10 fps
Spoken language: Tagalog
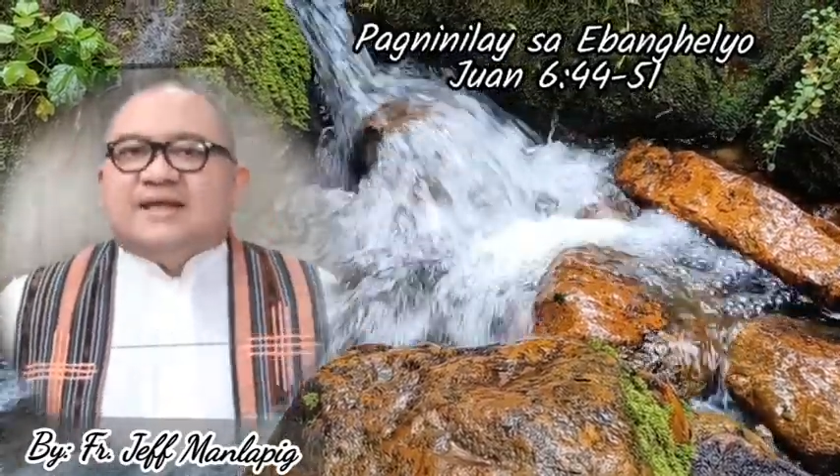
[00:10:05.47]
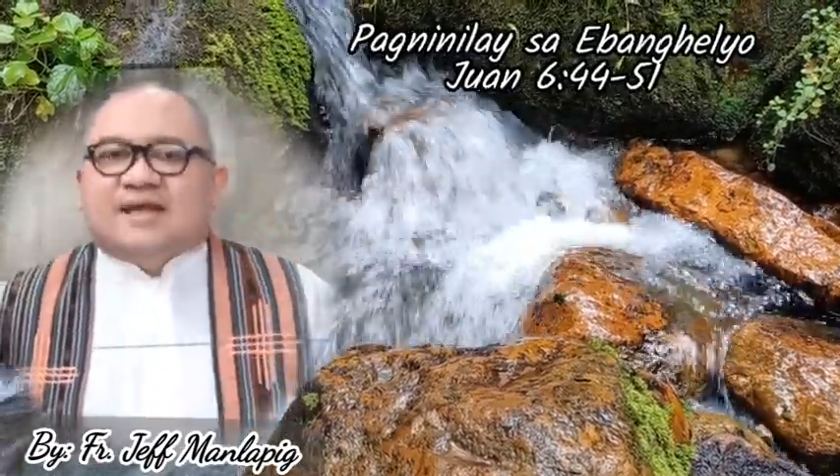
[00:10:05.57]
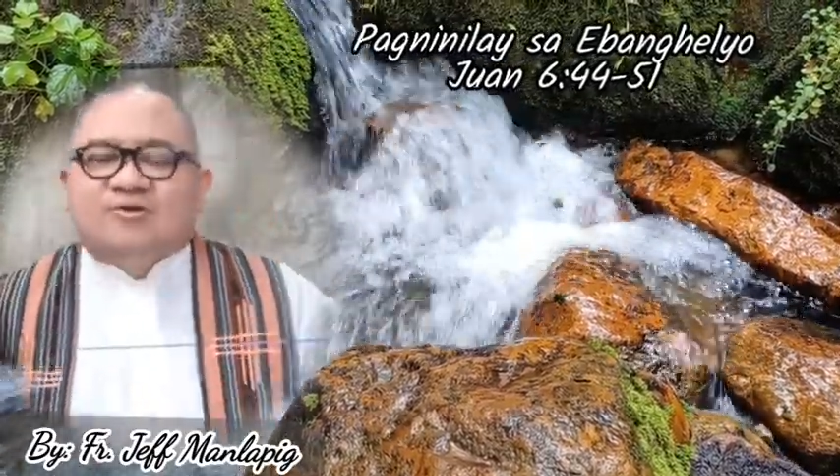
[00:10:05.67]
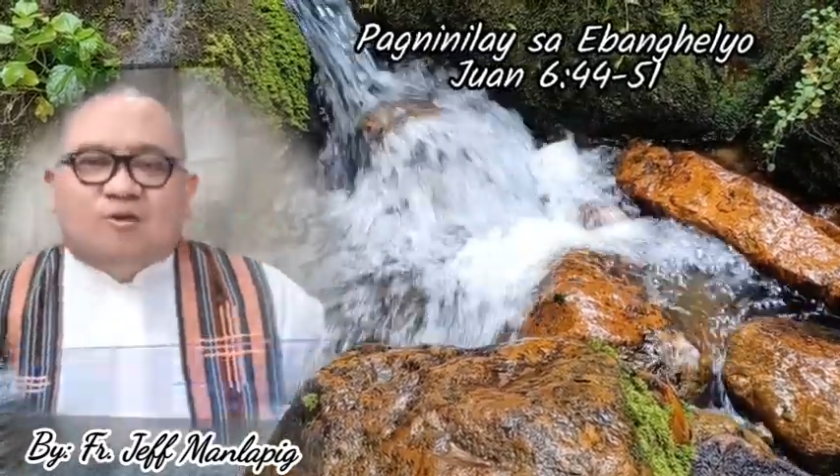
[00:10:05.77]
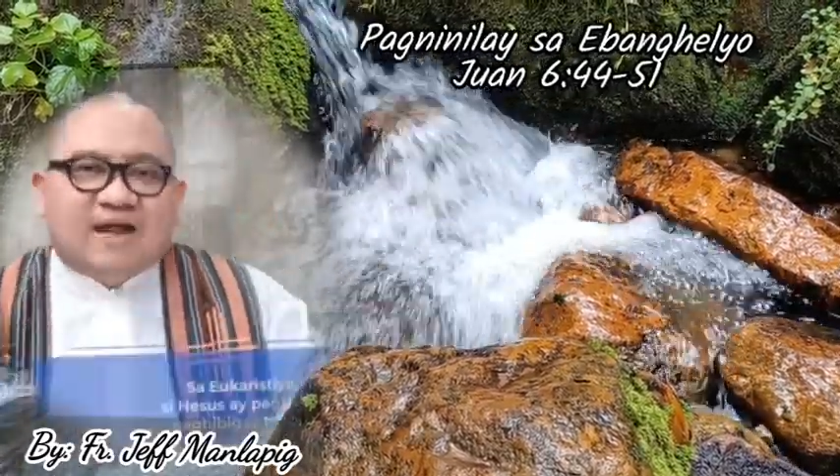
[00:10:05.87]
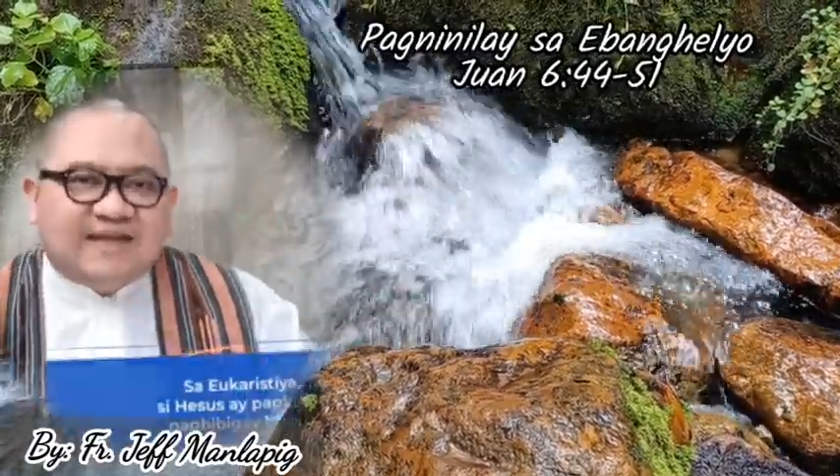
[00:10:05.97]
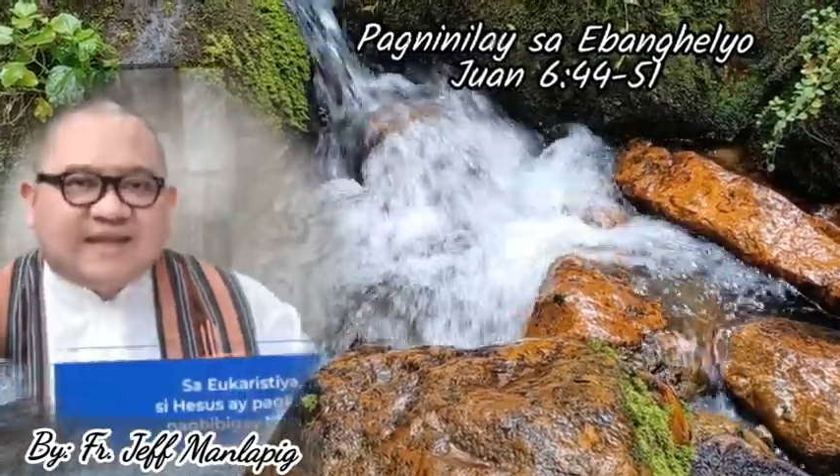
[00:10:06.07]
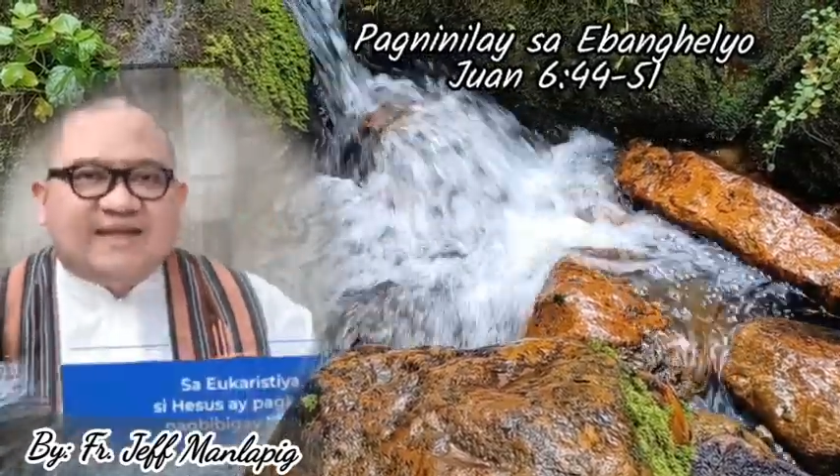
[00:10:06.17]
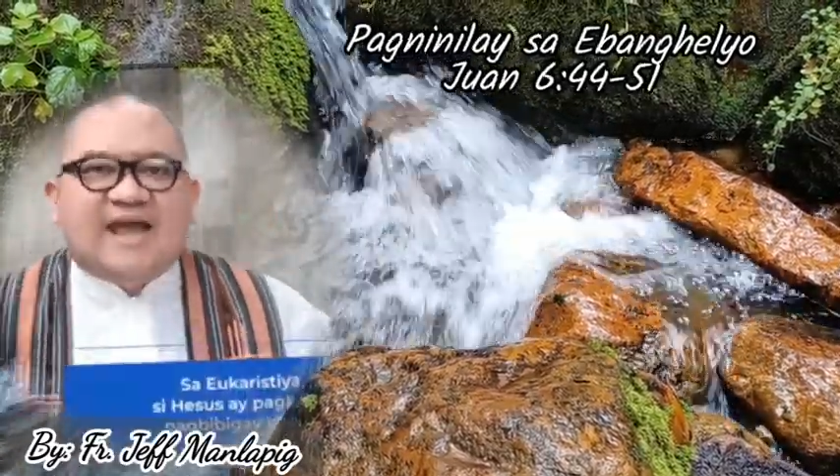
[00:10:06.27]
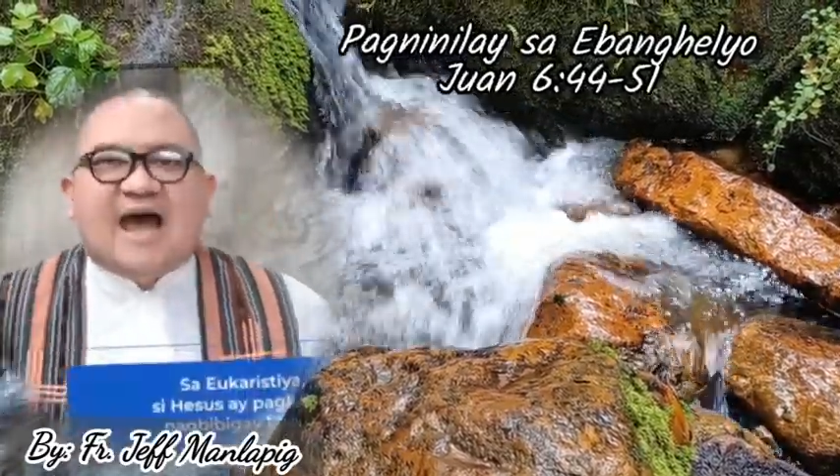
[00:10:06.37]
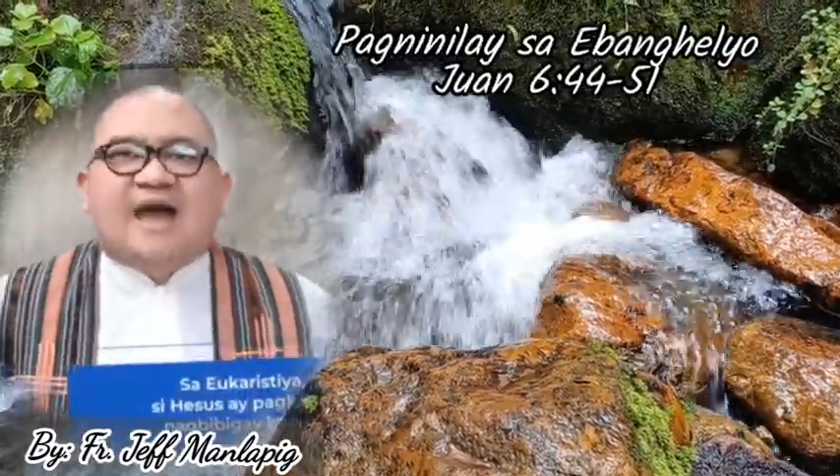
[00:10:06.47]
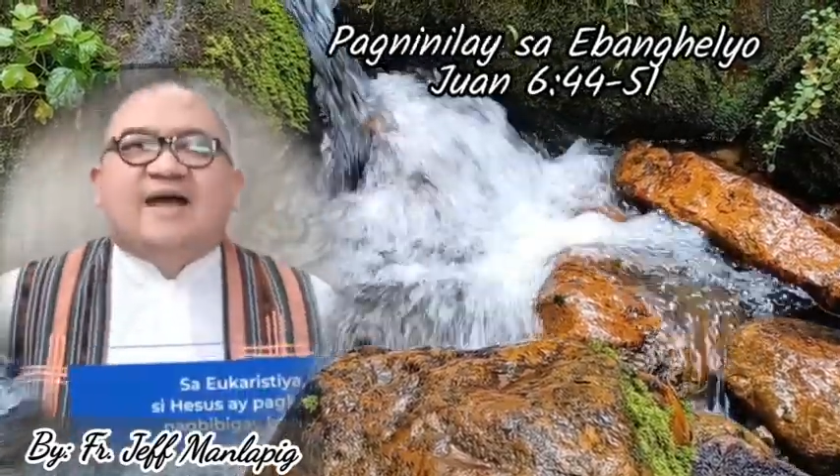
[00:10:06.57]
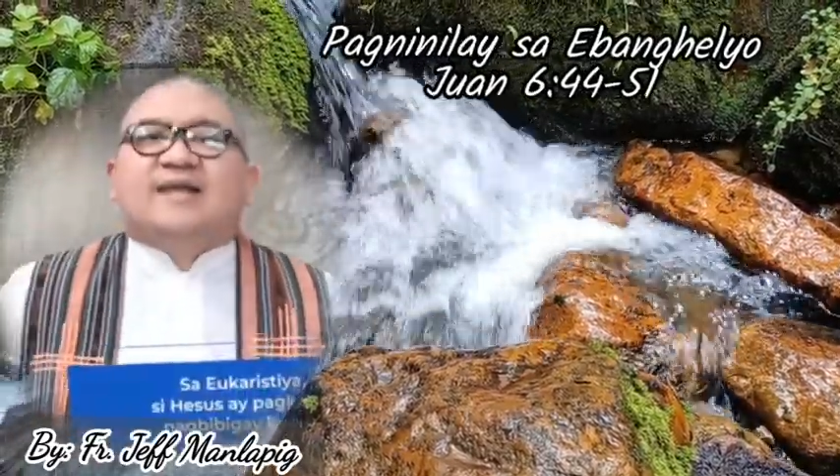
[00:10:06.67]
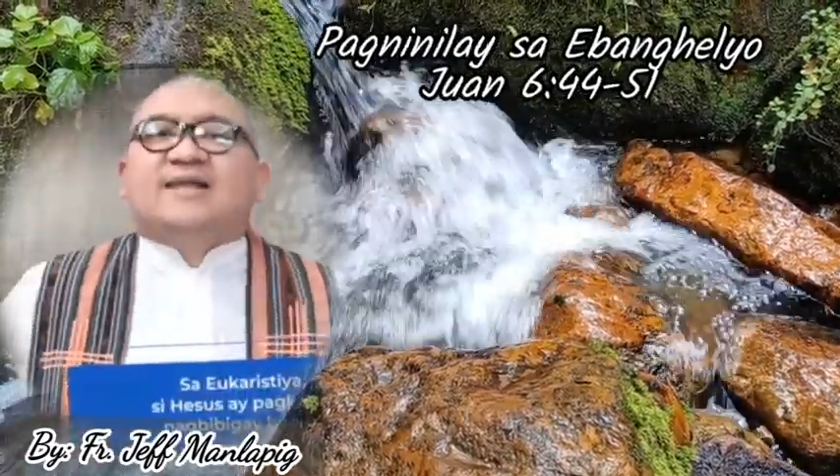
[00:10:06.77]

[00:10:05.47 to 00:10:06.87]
sa Eukaristiya,